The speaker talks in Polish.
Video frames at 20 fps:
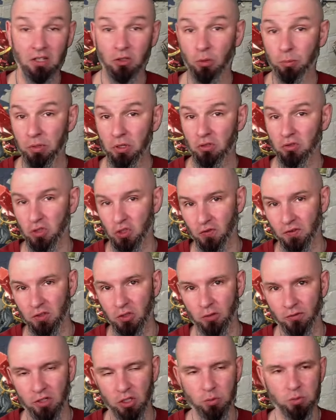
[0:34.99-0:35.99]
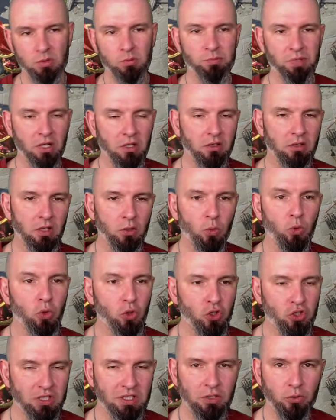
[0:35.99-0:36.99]
Dopiero co świętowaliśmy 5
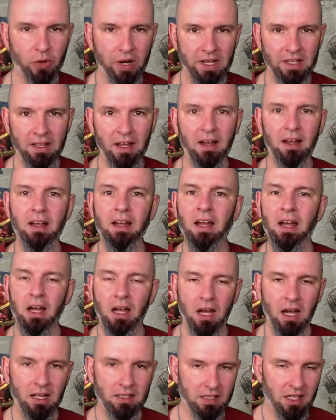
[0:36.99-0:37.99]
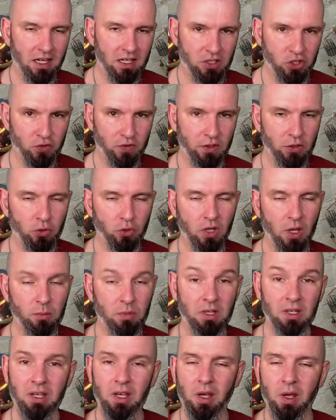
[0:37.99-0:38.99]
urodziny Raida, a teraz
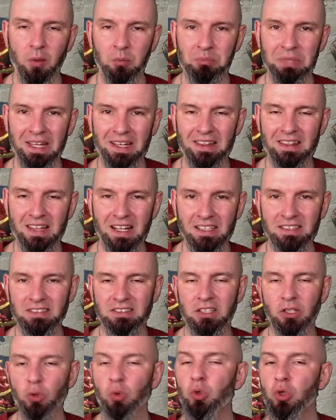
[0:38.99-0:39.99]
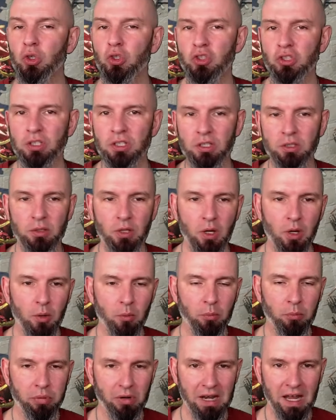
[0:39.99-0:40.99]
świętujemy 15 urodziny
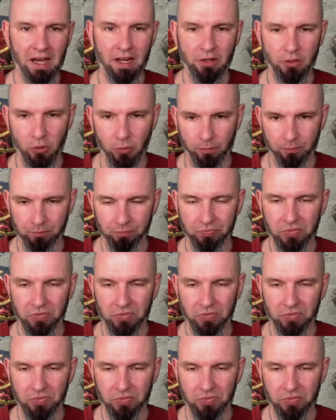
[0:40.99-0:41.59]
Plarium.